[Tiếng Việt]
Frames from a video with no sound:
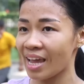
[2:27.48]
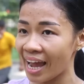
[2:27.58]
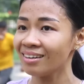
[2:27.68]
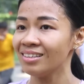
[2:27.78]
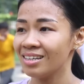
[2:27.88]

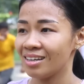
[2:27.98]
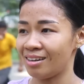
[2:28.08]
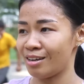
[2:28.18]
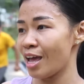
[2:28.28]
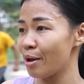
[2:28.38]
chán
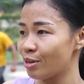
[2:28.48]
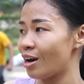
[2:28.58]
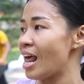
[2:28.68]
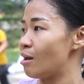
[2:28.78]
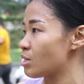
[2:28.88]
à, thêm
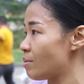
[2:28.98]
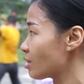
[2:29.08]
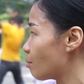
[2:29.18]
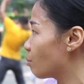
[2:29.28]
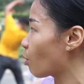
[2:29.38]
nữa là em sẽ biết
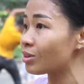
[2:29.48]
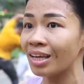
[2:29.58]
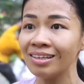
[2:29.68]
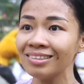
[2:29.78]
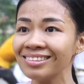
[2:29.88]
thêm được cái
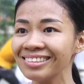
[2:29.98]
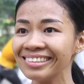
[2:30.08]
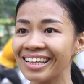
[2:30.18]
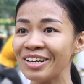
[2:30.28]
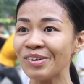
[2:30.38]
tiếng
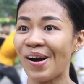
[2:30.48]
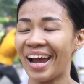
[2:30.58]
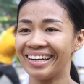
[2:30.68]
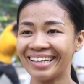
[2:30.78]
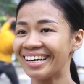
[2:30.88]
tiếng nước
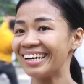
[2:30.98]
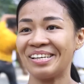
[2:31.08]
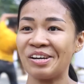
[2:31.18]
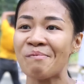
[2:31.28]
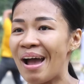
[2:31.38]
ngoài nữa đó là
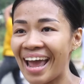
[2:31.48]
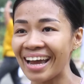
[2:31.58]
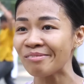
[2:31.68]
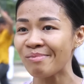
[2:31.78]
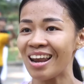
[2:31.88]
những cái bài
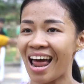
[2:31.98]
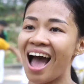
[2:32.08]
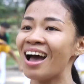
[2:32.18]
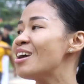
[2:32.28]
hát nó mới lạ